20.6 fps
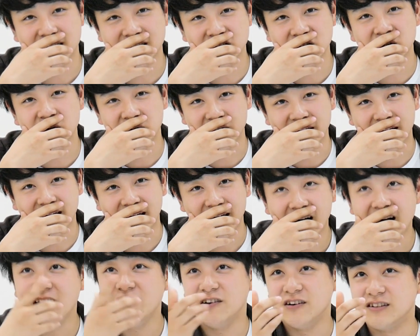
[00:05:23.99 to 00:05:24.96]
授業で
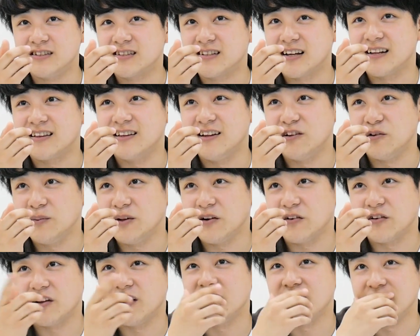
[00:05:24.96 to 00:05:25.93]
ある？使ってんの見た
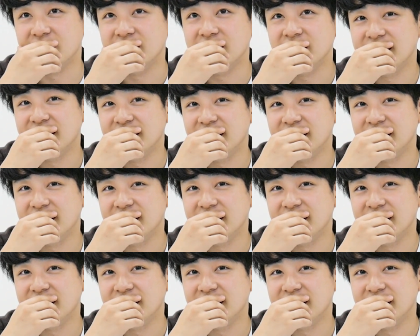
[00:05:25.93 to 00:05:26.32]
ことある？